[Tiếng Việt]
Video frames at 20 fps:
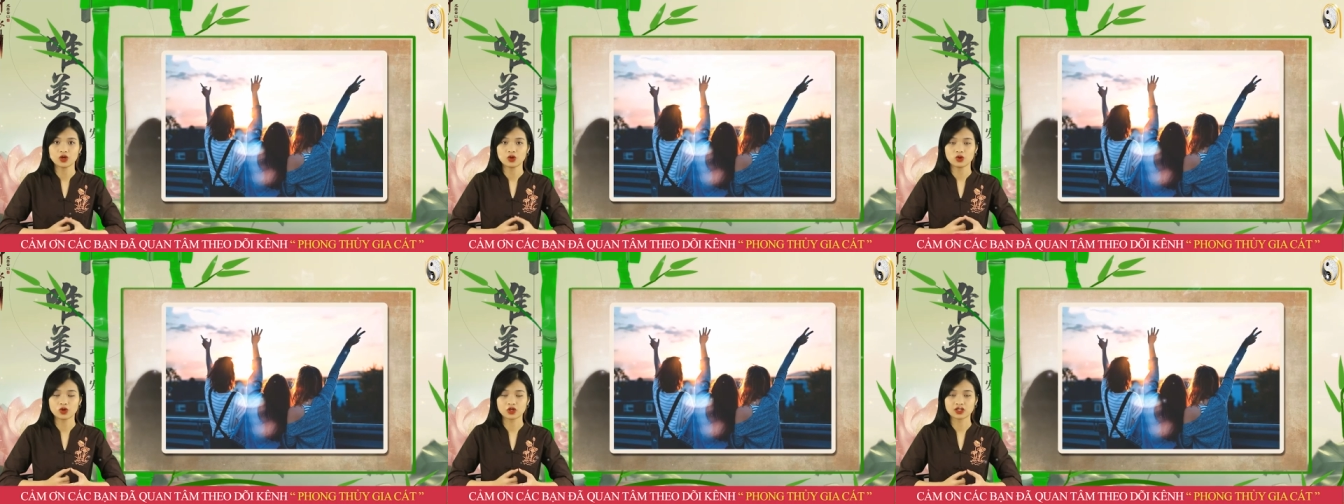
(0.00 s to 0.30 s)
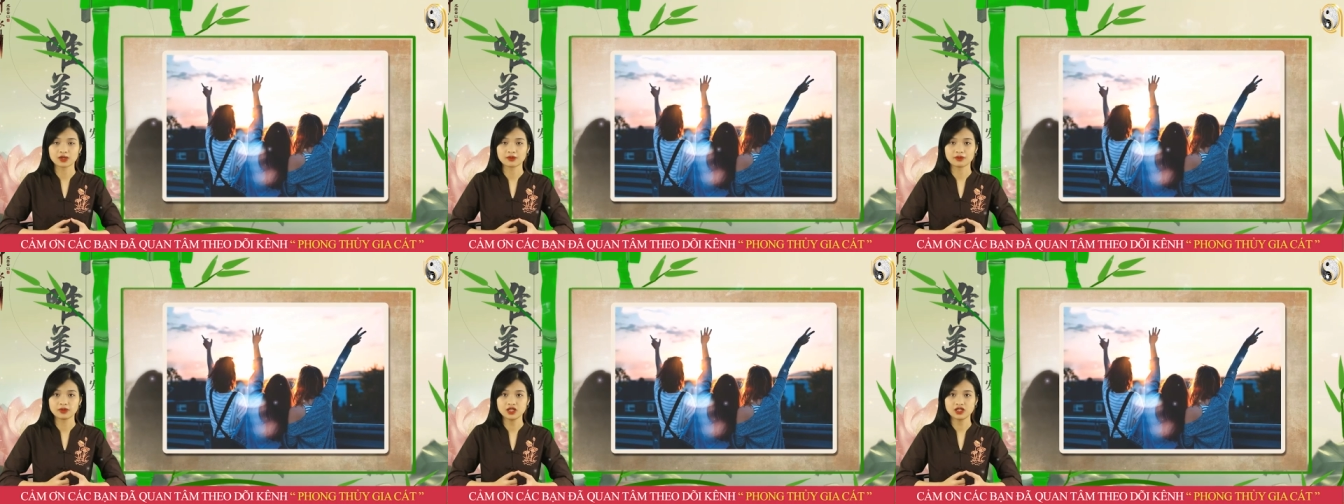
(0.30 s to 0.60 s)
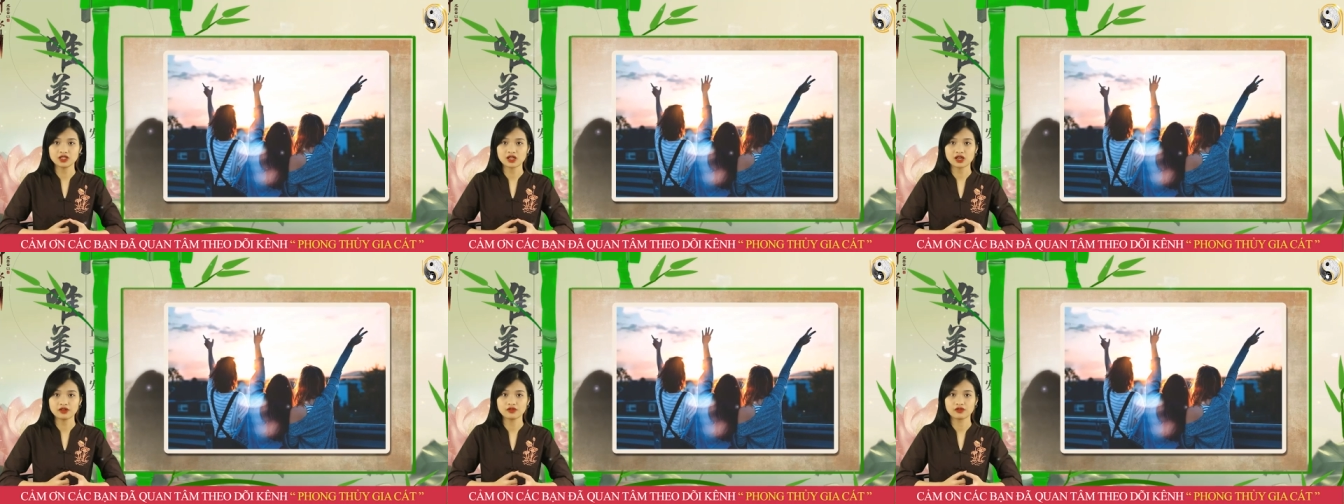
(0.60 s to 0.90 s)
hoặc gặp bất
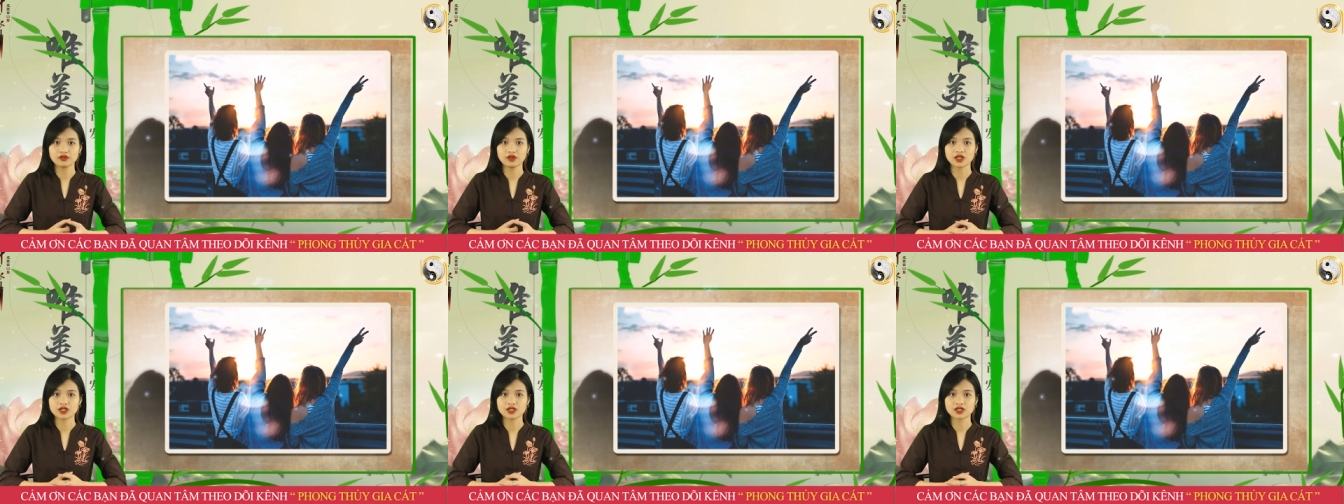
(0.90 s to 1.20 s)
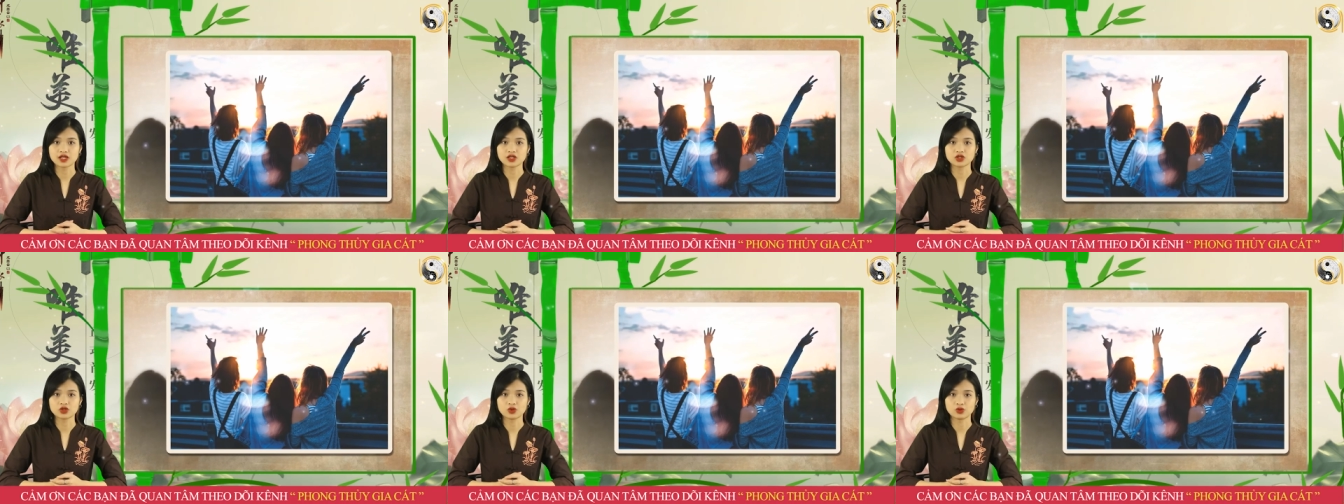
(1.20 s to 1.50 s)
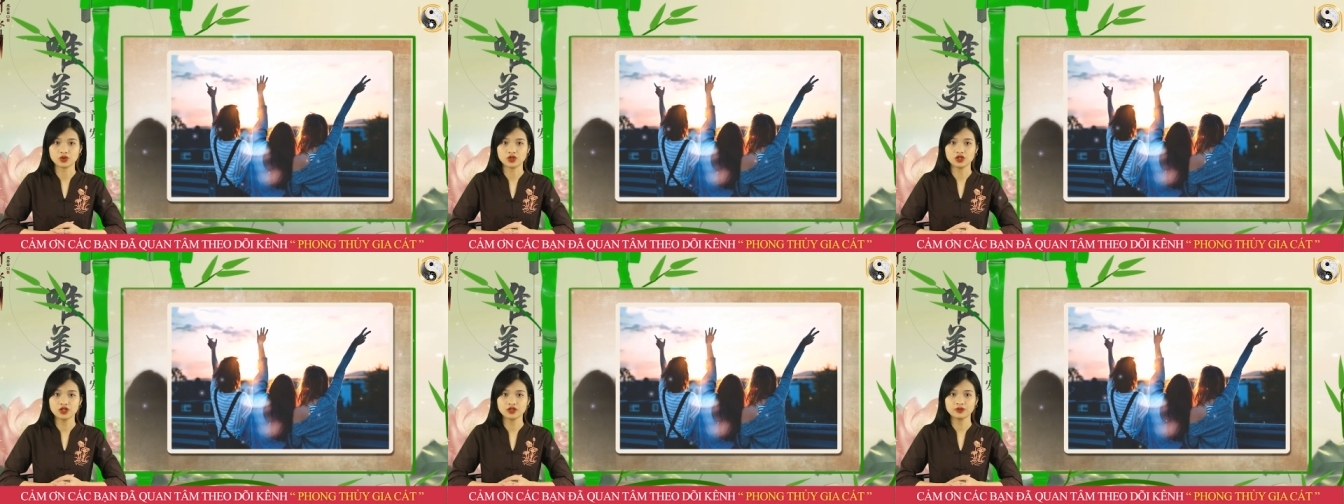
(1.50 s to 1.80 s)
chắc về gia
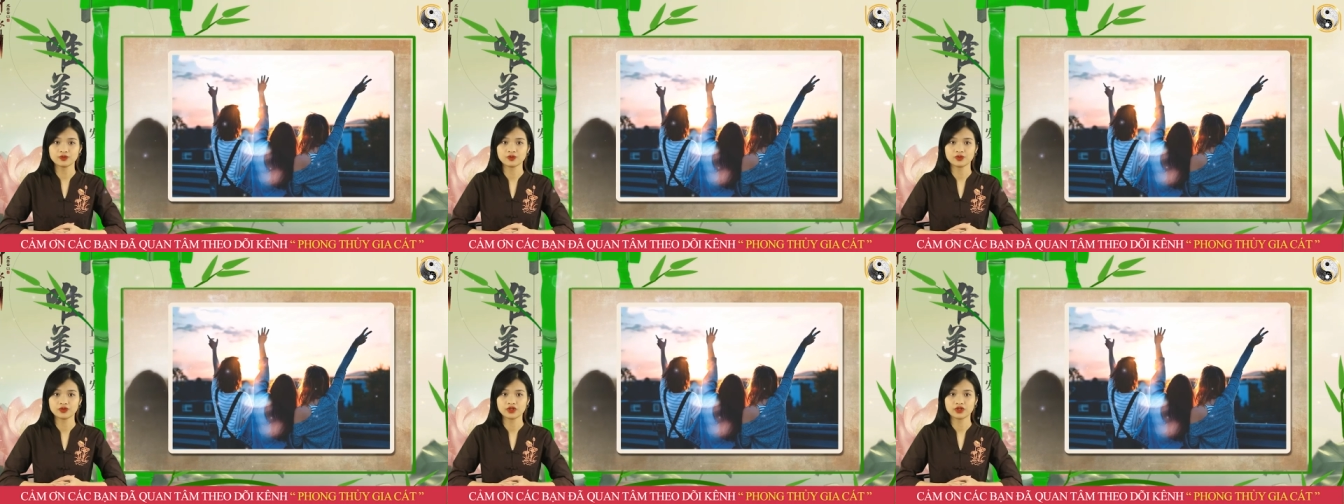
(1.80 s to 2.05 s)
chủ nước.